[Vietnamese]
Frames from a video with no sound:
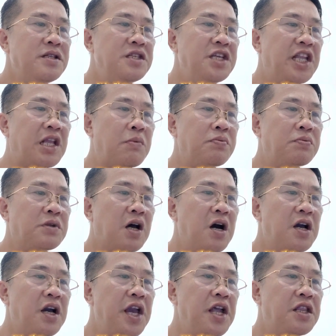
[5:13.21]
dị tộc
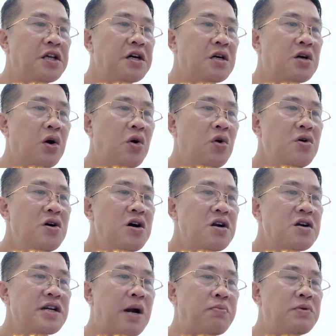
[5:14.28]
thời kỳ thượng cổ,
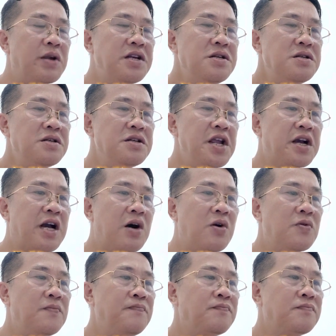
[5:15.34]
độc lĩnh địa cầu.